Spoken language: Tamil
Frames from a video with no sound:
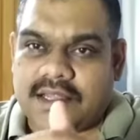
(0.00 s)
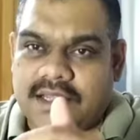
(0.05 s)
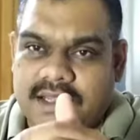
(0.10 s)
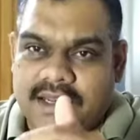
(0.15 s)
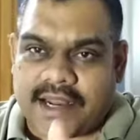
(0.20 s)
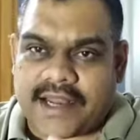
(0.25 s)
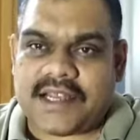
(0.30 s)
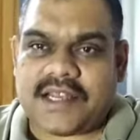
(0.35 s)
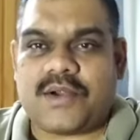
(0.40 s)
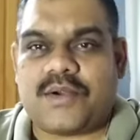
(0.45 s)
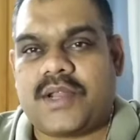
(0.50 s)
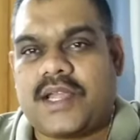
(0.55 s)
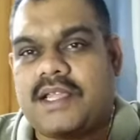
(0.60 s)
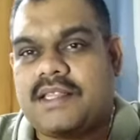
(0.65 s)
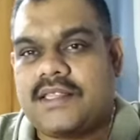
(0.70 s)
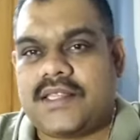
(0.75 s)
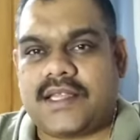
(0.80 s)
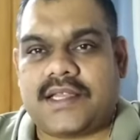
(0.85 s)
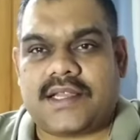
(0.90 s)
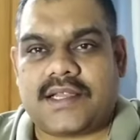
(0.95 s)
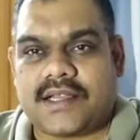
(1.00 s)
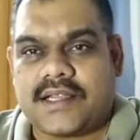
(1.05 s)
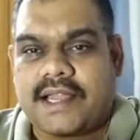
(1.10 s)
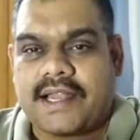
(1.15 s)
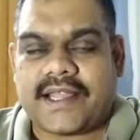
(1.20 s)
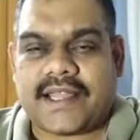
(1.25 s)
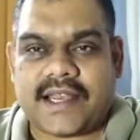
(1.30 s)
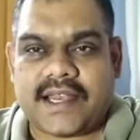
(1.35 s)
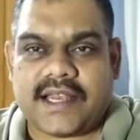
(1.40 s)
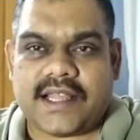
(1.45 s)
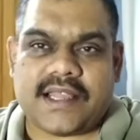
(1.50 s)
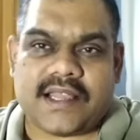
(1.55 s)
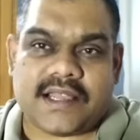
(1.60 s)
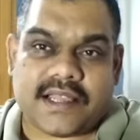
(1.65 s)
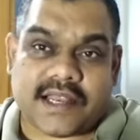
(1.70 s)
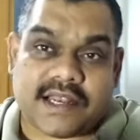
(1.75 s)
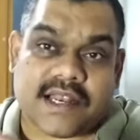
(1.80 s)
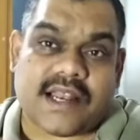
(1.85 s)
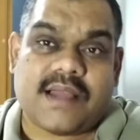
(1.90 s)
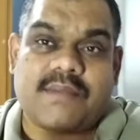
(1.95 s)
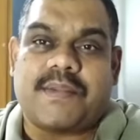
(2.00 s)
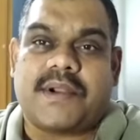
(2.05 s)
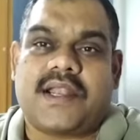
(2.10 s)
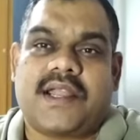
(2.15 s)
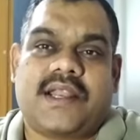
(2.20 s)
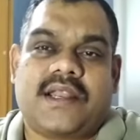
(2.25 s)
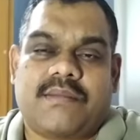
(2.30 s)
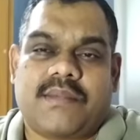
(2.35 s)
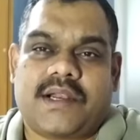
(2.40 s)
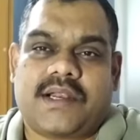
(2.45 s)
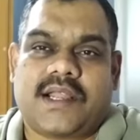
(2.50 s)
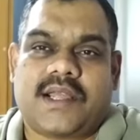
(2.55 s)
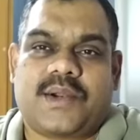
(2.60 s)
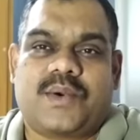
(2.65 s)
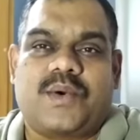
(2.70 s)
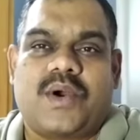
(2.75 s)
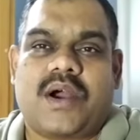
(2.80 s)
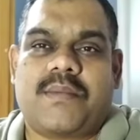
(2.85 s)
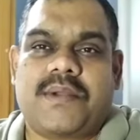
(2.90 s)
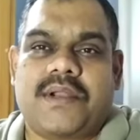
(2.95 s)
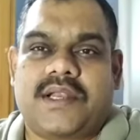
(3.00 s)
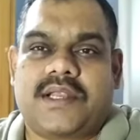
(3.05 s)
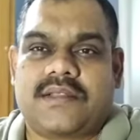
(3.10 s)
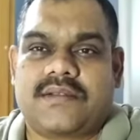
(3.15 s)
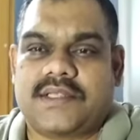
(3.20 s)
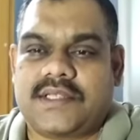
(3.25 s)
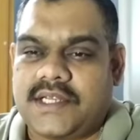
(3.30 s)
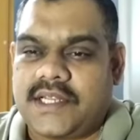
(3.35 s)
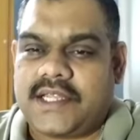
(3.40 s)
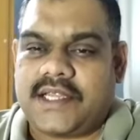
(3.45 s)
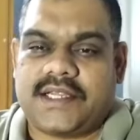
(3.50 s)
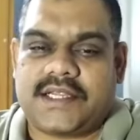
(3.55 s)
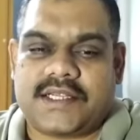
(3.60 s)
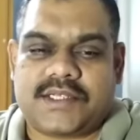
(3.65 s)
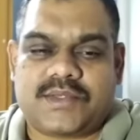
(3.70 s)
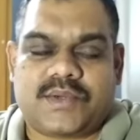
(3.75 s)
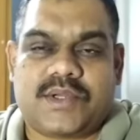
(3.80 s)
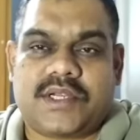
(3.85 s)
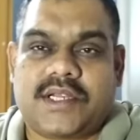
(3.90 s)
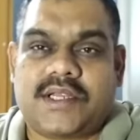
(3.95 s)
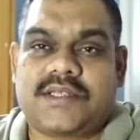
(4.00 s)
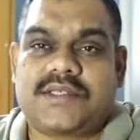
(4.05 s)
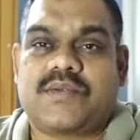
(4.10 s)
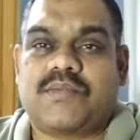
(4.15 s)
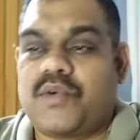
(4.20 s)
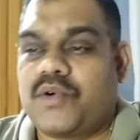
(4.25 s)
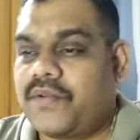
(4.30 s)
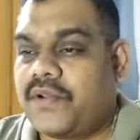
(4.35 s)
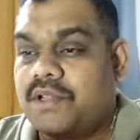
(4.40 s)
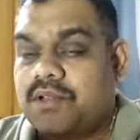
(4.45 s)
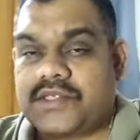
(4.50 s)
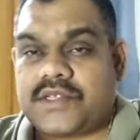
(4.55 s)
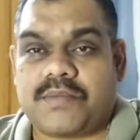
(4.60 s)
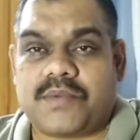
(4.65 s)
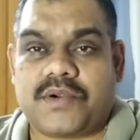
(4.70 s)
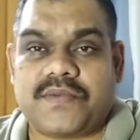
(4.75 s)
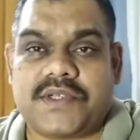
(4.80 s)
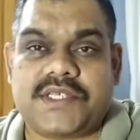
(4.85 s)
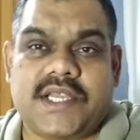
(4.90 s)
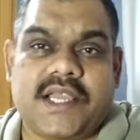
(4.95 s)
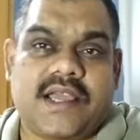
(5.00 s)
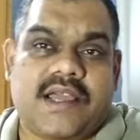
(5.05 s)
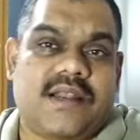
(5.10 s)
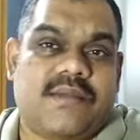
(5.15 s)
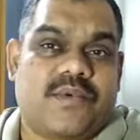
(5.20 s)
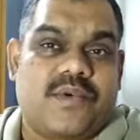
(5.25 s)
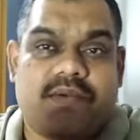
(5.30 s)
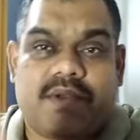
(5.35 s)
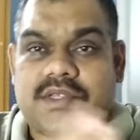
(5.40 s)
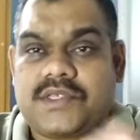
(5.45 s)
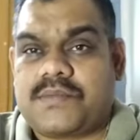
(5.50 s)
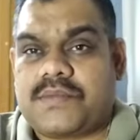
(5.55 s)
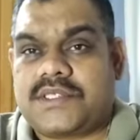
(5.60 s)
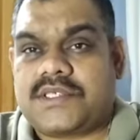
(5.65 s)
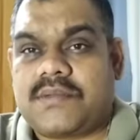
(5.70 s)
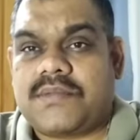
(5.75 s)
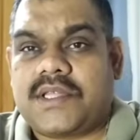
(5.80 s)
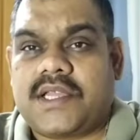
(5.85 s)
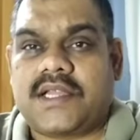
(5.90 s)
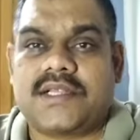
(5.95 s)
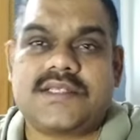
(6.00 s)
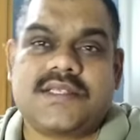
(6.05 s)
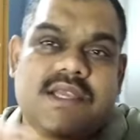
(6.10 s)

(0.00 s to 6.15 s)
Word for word: ரைட் நவு நான் இந்த கேட்டகரியில் என்னெல்லாம் பண்ணால் என்ன பெட்டராக இருக்கும் அப்படின்றது வந்து நீங்கள் சொல்லுங்கள் ஸோ மோர் வீடியோ சப்போர்ட் விஜயா இல்லை மோர் வீடியோ சப்போர்ட் சம்திங் எல்ஸ்